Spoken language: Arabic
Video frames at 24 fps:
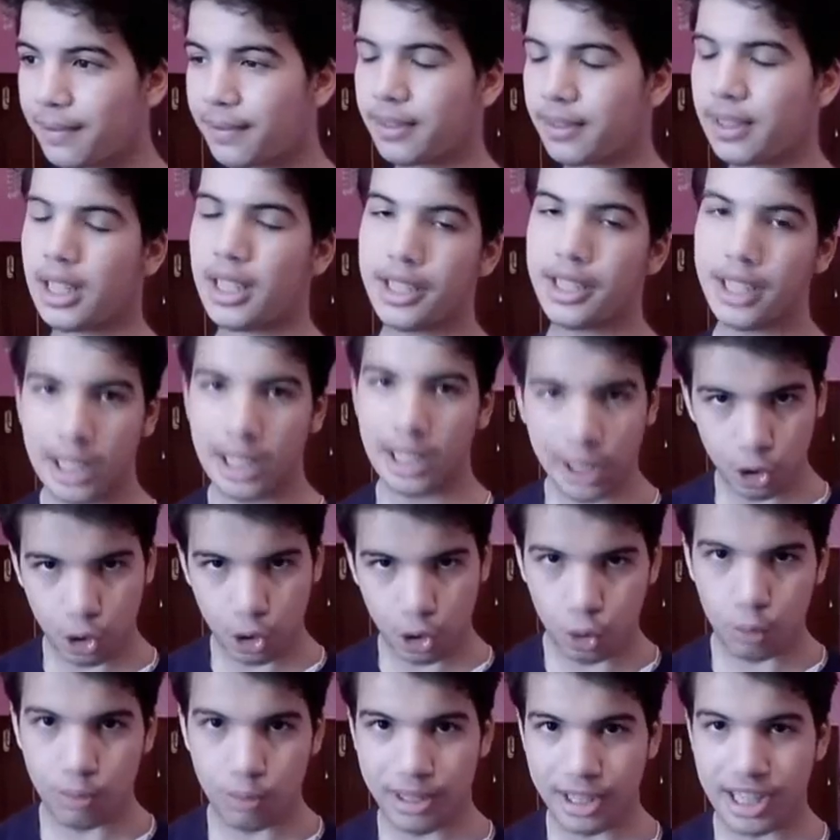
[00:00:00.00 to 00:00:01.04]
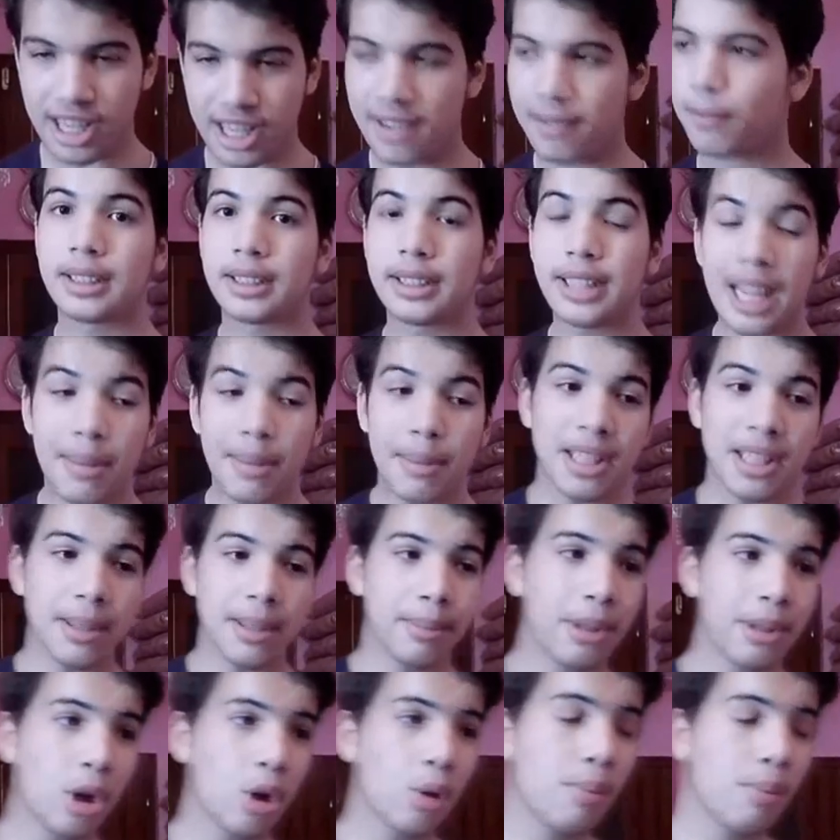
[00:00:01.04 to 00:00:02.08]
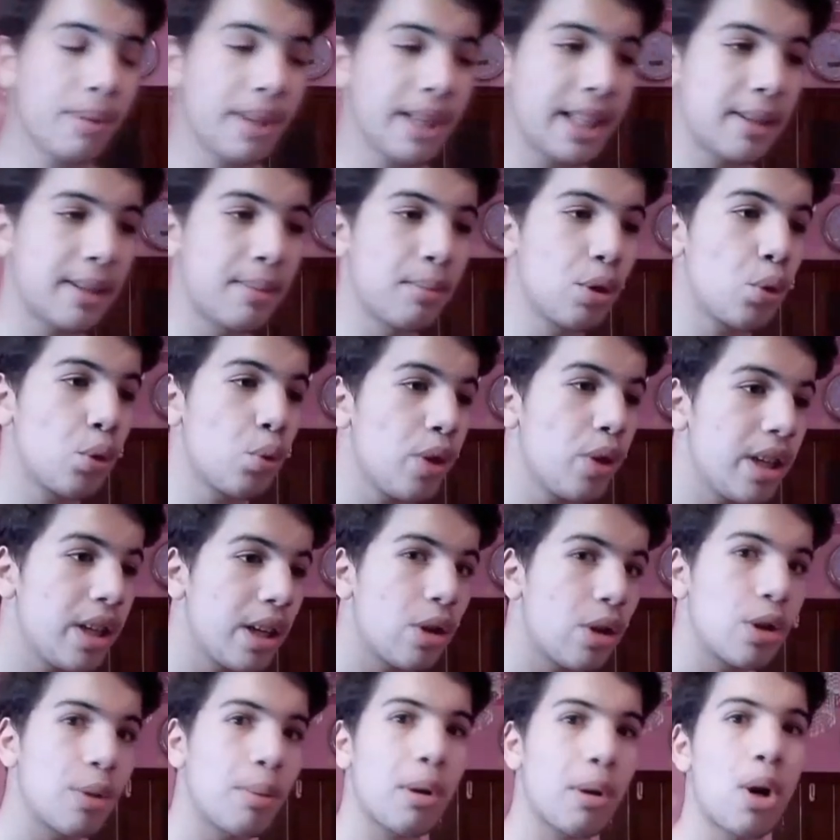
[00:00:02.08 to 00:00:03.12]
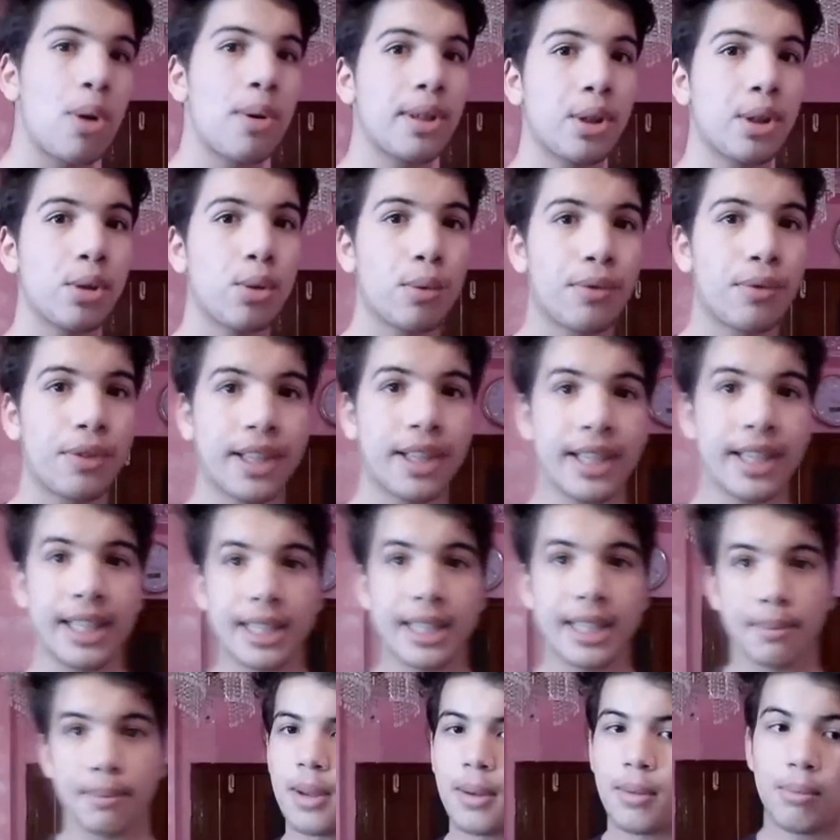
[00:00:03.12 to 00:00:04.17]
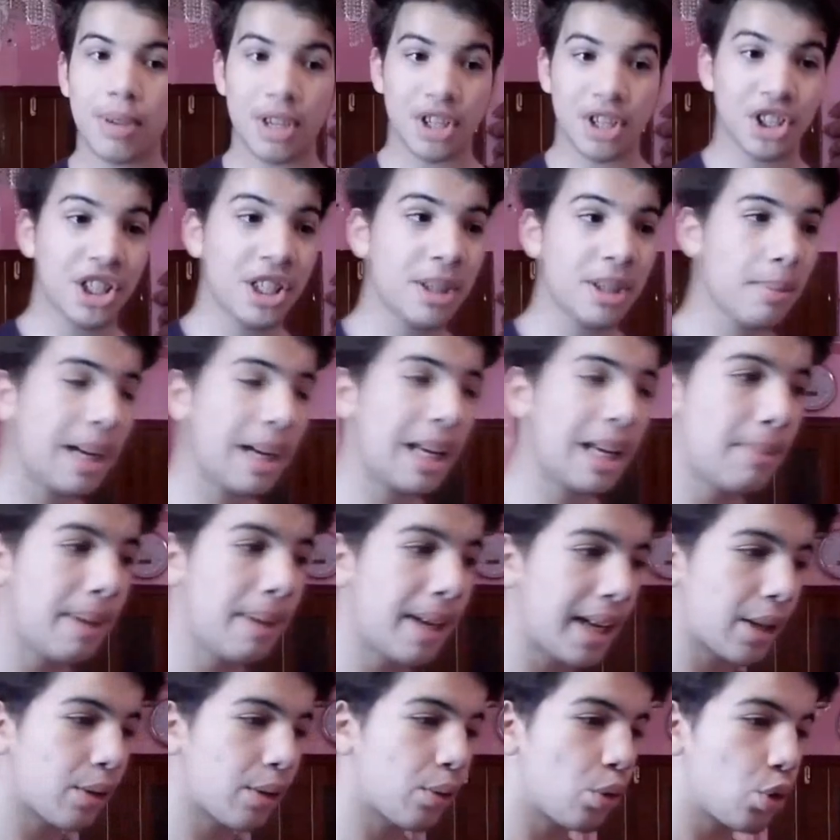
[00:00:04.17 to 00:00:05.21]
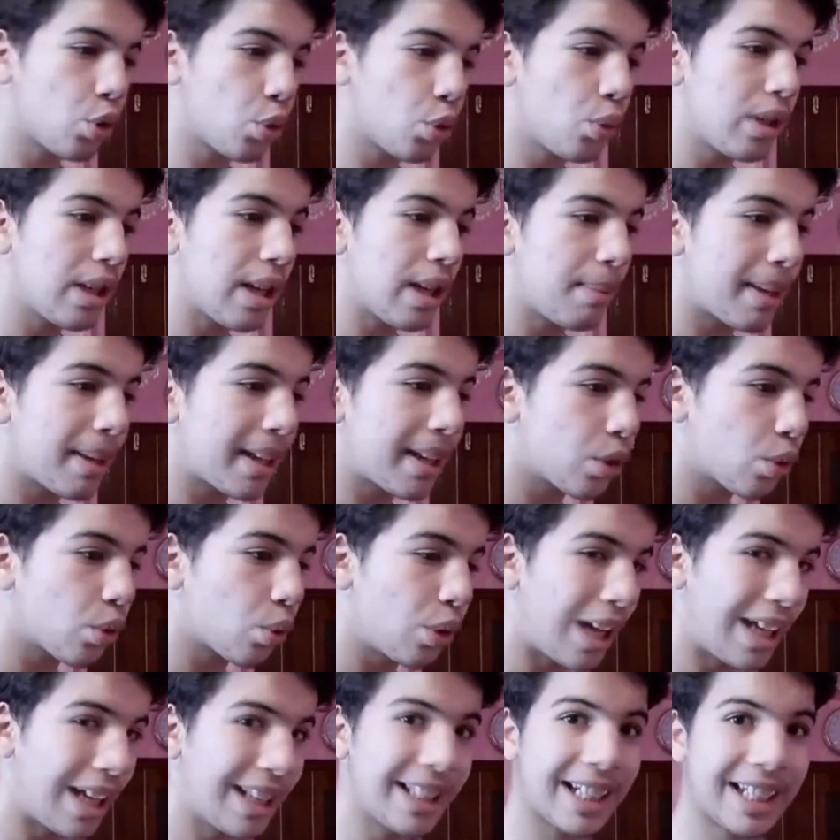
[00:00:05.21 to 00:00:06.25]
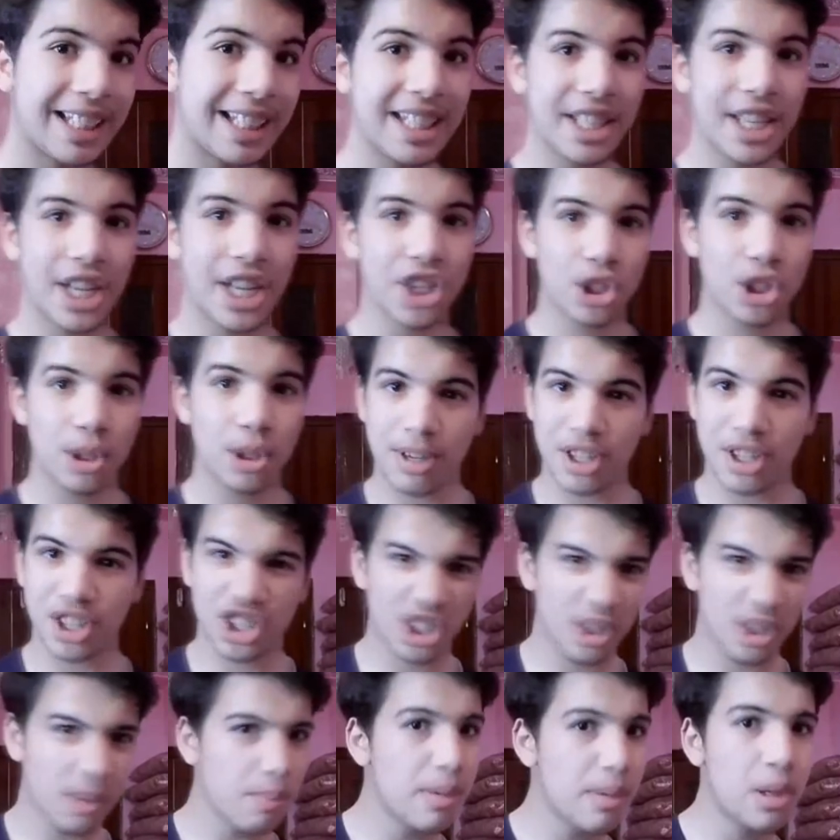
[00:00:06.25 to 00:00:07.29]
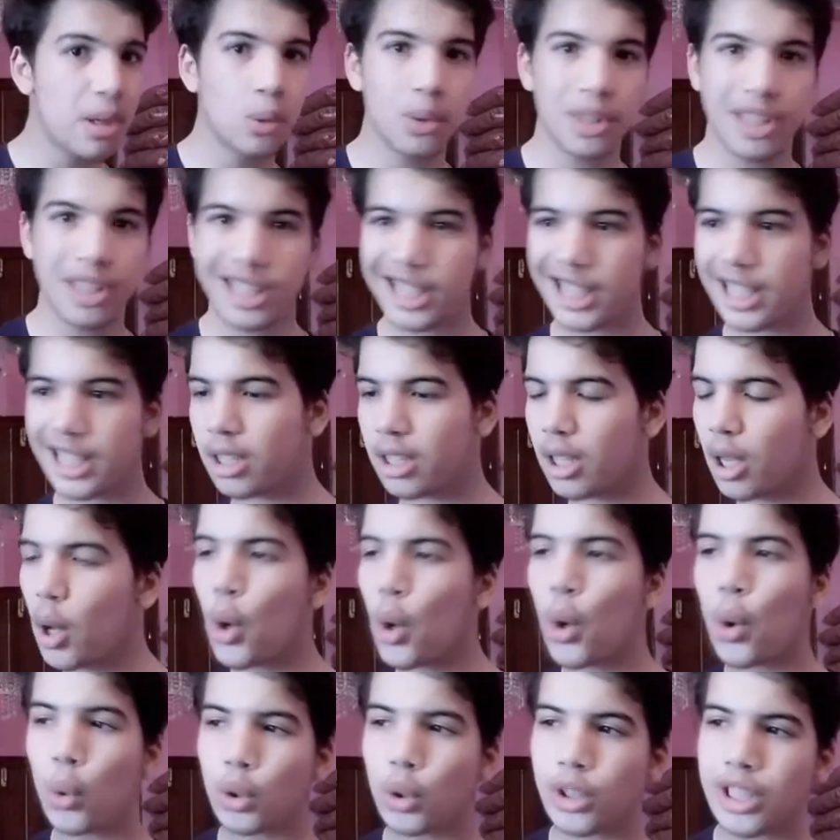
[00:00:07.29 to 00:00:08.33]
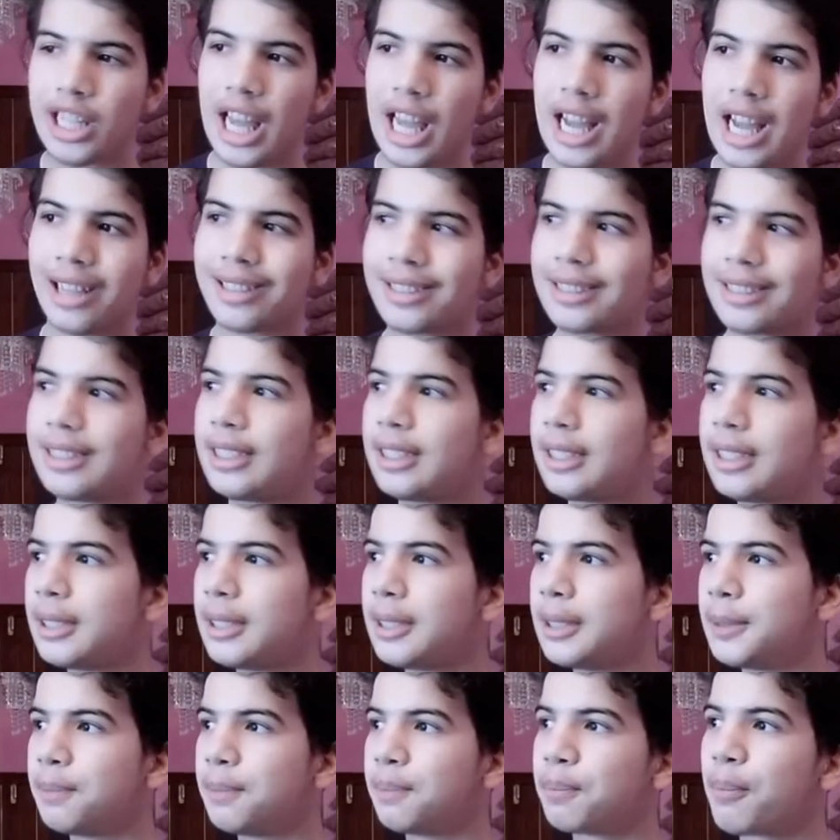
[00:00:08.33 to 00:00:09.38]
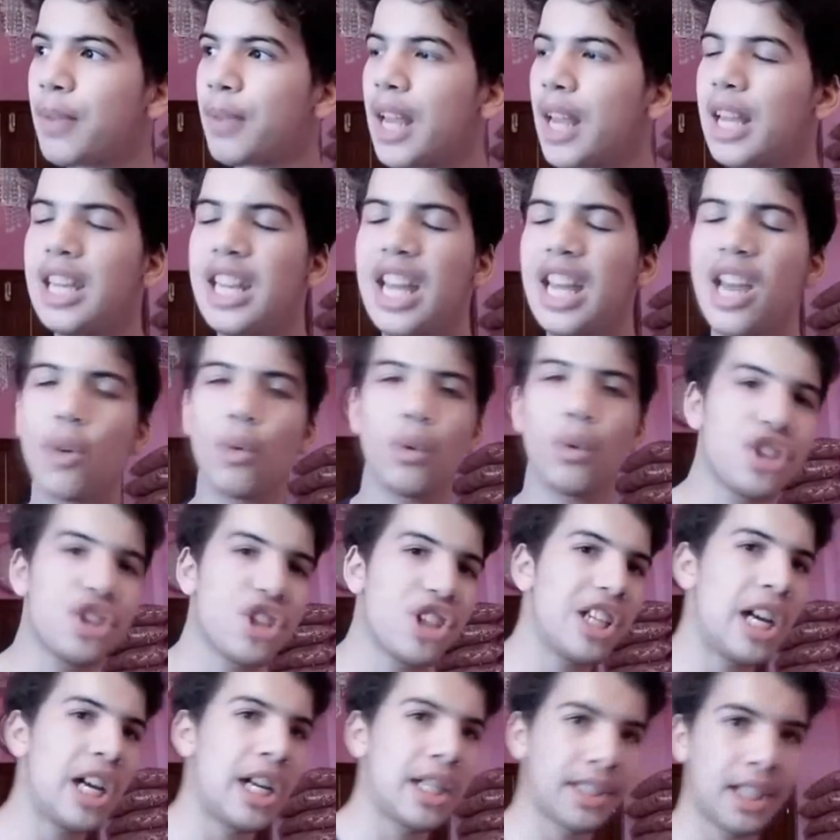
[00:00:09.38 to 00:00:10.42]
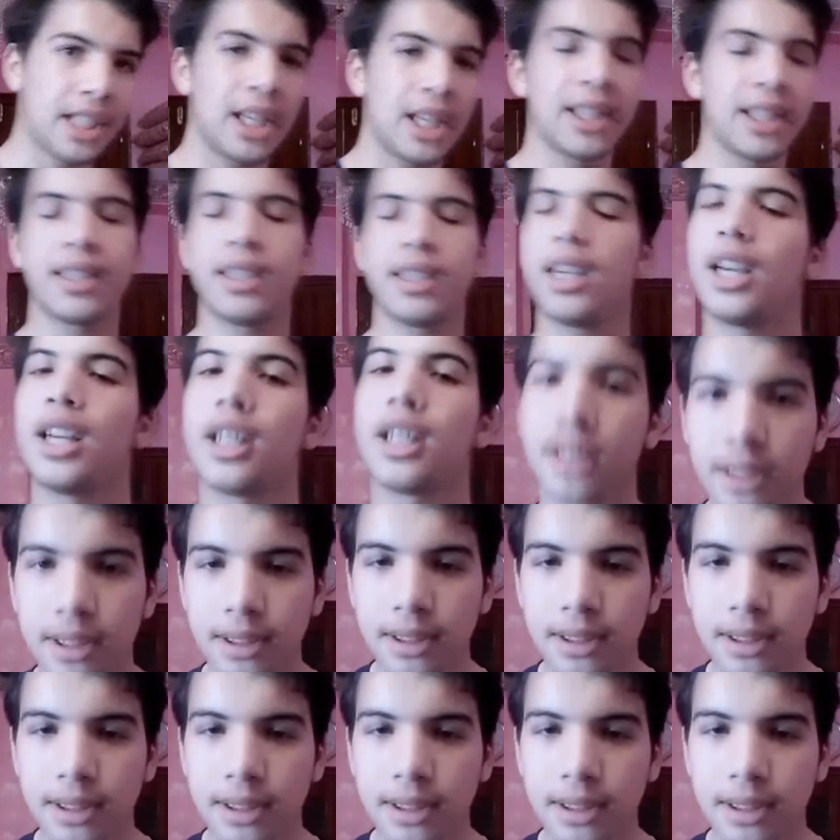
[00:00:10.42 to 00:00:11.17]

يعني اللي يجروا بزاف دائما يبداو بريتم شويه ويبقاو يزيدوا في الريتم باش كي يبقى الماراطون شويه برك تكون عندك لينيرجي باش تكمل وتزيد وتلحق الاوج العطاء تاعك